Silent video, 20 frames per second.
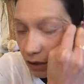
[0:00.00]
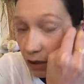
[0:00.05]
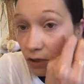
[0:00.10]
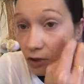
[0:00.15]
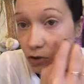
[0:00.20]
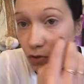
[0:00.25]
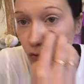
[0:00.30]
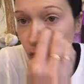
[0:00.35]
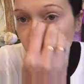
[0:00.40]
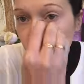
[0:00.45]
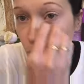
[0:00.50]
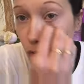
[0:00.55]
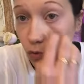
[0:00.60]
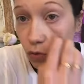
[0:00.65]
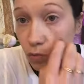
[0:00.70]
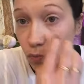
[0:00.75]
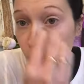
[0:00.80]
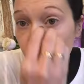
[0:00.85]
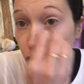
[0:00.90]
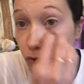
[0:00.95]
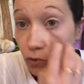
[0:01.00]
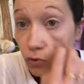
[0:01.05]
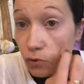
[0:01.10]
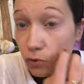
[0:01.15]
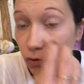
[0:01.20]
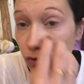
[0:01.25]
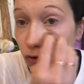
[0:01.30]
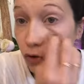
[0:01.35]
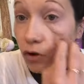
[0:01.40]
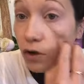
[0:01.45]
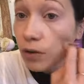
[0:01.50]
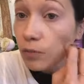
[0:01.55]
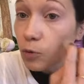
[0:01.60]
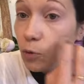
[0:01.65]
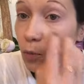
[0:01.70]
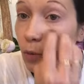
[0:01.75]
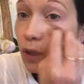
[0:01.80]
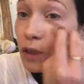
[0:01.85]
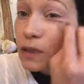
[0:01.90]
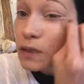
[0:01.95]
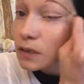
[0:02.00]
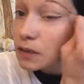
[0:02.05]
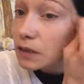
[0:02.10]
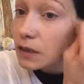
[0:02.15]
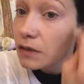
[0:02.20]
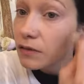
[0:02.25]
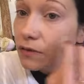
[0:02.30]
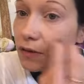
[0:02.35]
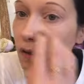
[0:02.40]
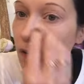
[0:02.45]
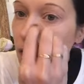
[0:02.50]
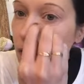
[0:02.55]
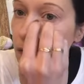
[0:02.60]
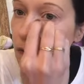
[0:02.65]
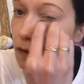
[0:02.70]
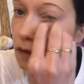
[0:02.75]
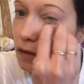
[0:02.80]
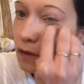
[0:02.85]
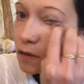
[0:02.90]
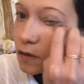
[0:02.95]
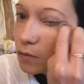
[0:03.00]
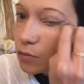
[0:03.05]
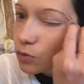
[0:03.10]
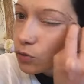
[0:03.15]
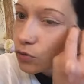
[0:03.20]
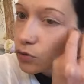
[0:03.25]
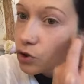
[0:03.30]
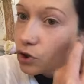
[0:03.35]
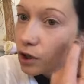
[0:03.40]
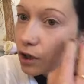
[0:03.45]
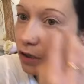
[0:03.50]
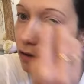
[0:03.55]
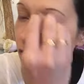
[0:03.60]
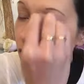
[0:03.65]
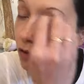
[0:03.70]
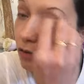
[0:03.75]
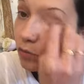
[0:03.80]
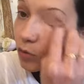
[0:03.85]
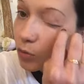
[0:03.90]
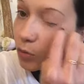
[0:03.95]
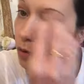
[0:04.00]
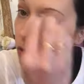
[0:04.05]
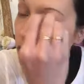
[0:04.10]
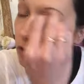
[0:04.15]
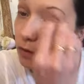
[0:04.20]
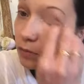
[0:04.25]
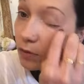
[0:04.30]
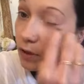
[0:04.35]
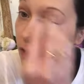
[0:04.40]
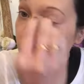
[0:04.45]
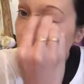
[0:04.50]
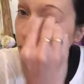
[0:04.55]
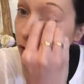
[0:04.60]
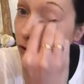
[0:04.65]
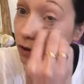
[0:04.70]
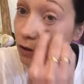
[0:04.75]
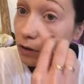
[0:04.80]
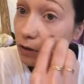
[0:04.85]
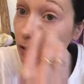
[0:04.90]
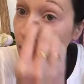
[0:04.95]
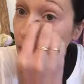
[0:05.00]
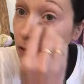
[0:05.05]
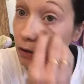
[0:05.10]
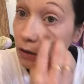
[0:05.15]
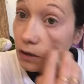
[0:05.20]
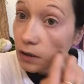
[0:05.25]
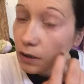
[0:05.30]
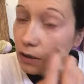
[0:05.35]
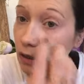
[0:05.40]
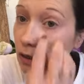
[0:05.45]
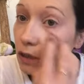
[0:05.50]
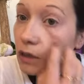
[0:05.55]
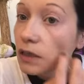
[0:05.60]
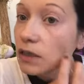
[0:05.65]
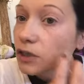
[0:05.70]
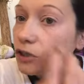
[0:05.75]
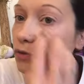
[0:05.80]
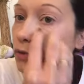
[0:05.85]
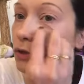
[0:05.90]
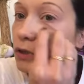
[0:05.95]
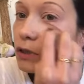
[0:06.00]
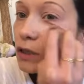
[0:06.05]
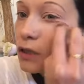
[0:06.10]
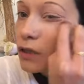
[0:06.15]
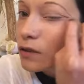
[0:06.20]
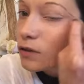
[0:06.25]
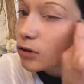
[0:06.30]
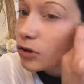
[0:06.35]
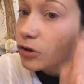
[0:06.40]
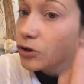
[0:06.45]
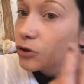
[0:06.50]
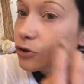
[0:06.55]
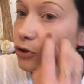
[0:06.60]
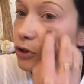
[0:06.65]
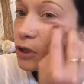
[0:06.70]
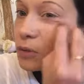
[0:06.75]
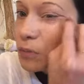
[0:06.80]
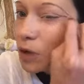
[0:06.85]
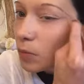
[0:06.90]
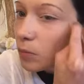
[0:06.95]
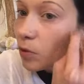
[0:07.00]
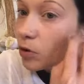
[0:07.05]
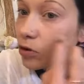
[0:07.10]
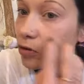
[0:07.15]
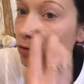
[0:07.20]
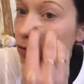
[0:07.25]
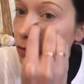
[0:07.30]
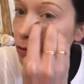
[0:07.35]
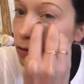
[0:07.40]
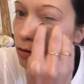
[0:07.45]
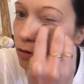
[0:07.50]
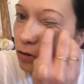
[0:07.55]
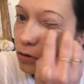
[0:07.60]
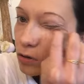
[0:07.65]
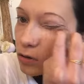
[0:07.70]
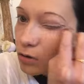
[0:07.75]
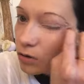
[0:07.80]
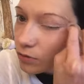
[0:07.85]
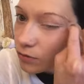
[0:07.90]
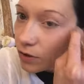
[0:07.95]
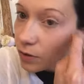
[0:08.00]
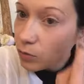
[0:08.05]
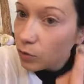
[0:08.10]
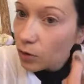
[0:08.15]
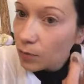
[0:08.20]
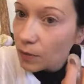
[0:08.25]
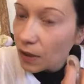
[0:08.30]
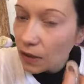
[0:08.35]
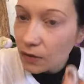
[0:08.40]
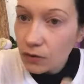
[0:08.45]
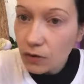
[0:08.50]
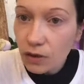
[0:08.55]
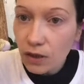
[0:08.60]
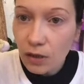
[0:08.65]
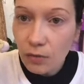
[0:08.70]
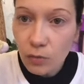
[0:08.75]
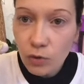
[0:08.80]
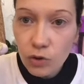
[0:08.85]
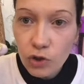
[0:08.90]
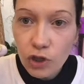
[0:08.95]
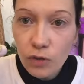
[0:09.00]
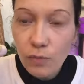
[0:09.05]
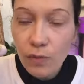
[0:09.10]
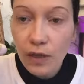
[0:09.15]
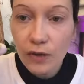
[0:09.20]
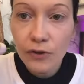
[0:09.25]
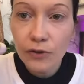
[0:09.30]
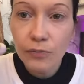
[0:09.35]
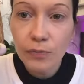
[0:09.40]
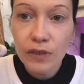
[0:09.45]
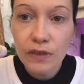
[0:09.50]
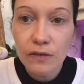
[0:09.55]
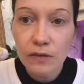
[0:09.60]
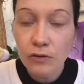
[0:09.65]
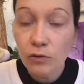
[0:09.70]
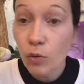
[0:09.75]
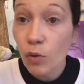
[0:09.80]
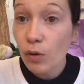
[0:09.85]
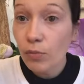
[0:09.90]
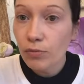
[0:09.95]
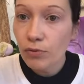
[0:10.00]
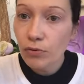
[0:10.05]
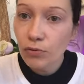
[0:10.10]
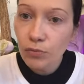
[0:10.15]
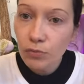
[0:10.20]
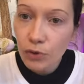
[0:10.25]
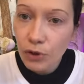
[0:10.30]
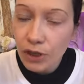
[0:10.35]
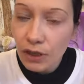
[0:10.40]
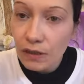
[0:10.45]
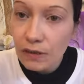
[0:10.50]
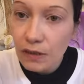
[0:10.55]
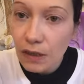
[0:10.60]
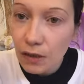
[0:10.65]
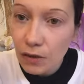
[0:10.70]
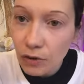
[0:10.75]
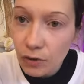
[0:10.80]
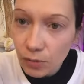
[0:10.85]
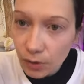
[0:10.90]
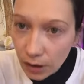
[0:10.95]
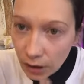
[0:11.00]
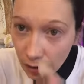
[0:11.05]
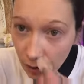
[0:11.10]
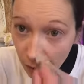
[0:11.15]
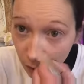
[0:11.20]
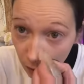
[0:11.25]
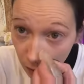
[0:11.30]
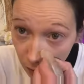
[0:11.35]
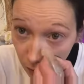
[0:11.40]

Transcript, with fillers: Et je mets beaucoup plus de temps à me maquiller avec la Silly Sponge qu'avec mon Body Blender. Et je vous dirais que quand on est maman, Enfin, moi personnellement, j'ai pas le temps de passer trois plombs dans la salle de bain